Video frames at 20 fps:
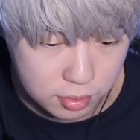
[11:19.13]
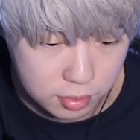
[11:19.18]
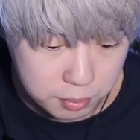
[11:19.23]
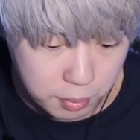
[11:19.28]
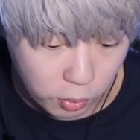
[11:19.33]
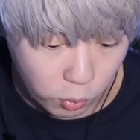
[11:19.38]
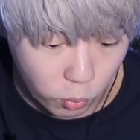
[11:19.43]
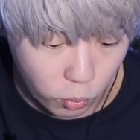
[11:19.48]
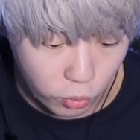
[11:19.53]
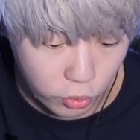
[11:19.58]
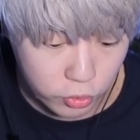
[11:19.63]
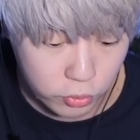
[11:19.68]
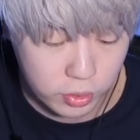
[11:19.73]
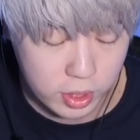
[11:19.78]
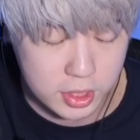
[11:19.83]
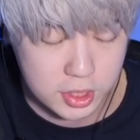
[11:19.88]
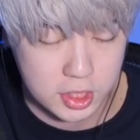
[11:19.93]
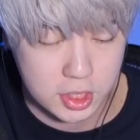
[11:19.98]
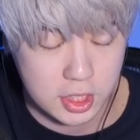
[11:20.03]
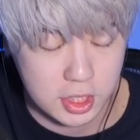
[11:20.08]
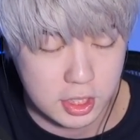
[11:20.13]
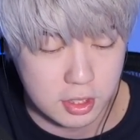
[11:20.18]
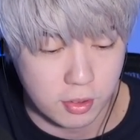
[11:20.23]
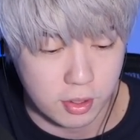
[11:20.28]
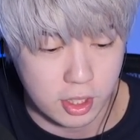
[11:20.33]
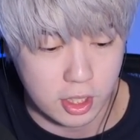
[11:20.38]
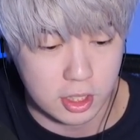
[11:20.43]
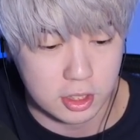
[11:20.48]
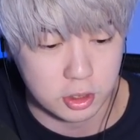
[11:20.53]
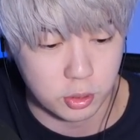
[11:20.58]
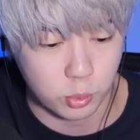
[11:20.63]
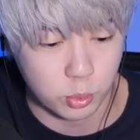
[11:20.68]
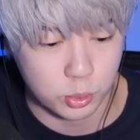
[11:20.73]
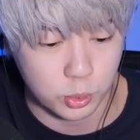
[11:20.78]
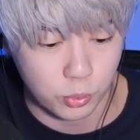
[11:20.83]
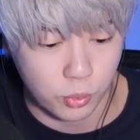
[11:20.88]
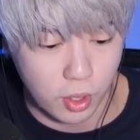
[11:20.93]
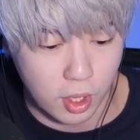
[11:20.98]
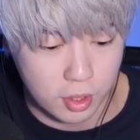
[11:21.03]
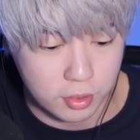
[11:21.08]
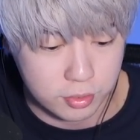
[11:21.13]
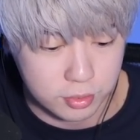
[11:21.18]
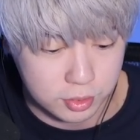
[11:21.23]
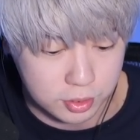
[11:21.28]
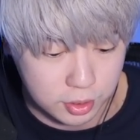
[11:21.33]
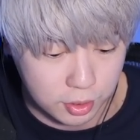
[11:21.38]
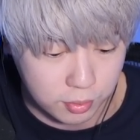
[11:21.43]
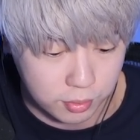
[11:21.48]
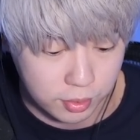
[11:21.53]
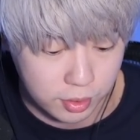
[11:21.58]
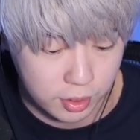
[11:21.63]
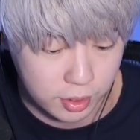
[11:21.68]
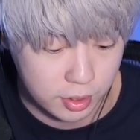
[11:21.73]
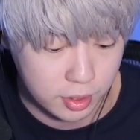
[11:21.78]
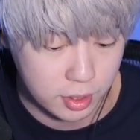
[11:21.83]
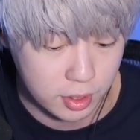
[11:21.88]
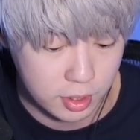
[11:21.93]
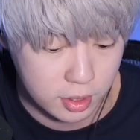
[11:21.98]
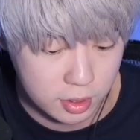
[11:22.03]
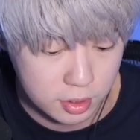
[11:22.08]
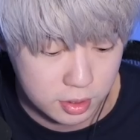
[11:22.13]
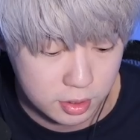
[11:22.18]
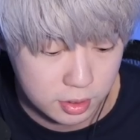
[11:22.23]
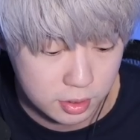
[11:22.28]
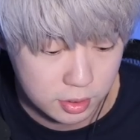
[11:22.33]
まあ、こういう嬉しい日はねちょこちょこあるんですけどね